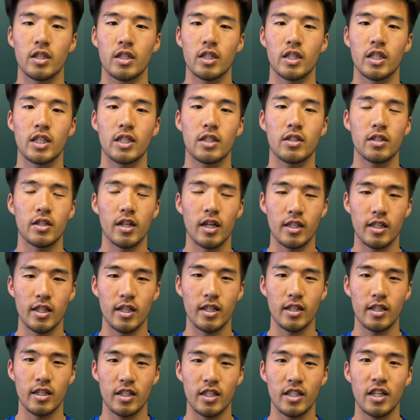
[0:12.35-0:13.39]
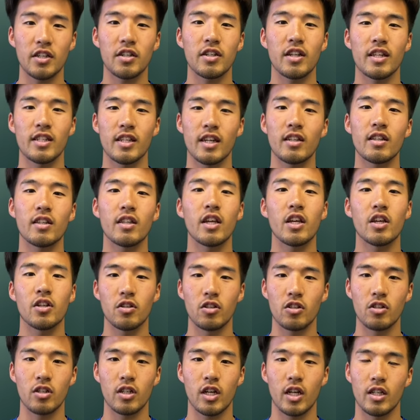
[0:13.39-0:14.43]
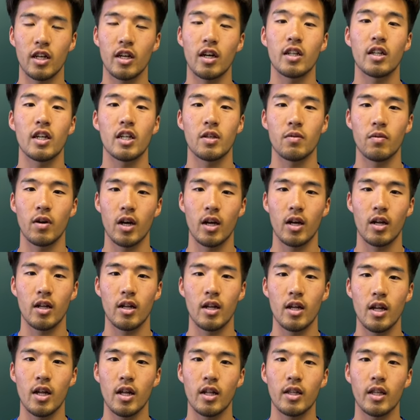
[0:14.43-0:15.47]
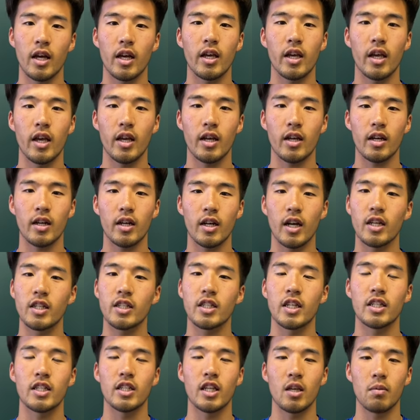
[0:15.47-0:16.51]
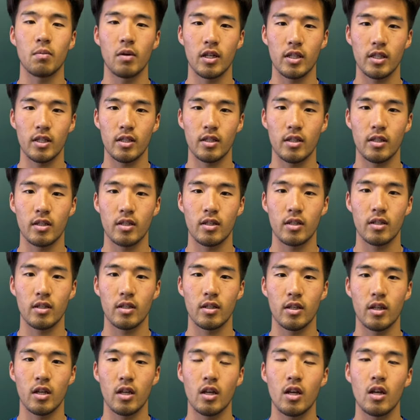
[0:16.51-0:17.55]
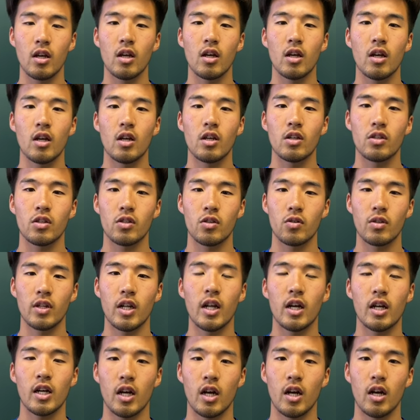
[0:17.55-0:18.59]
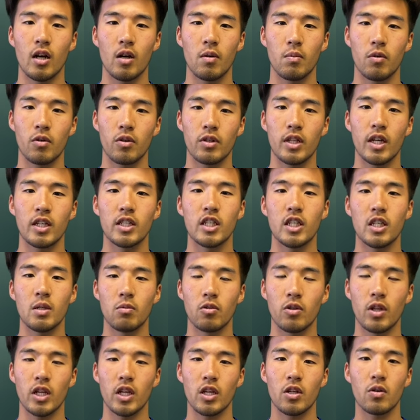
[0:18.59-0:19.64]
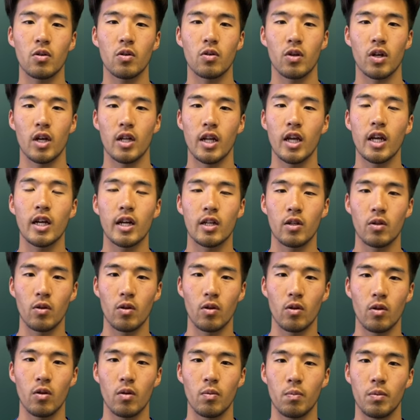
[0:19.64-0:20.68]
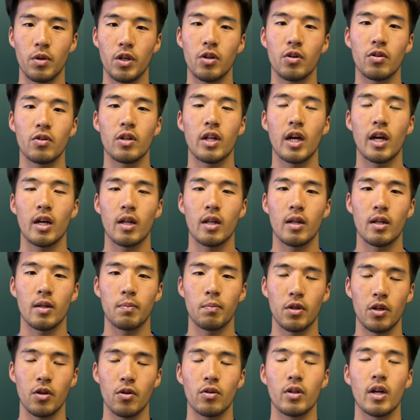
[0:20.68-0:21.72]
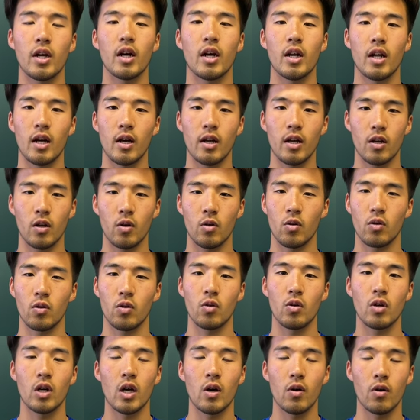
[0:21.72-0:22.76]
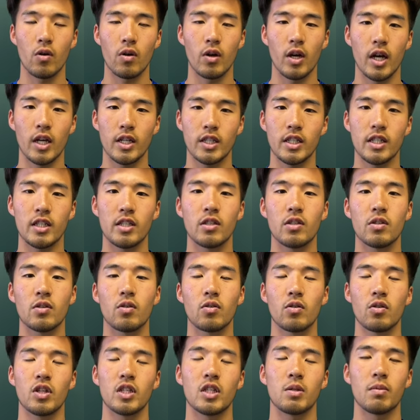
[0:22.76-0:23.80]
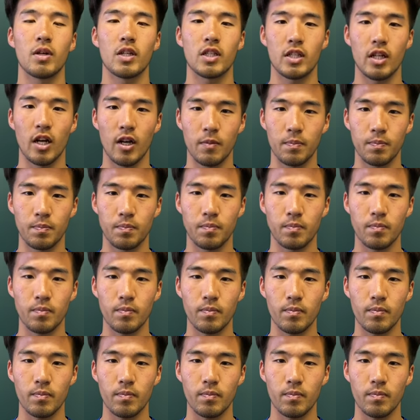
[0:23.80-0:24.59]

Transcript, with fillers: しくださしてくださっている方々には、大変感謝しています。そんな中、僕たちにもできることがないかと、微量な、微量ながらこの動画を配信することにしました。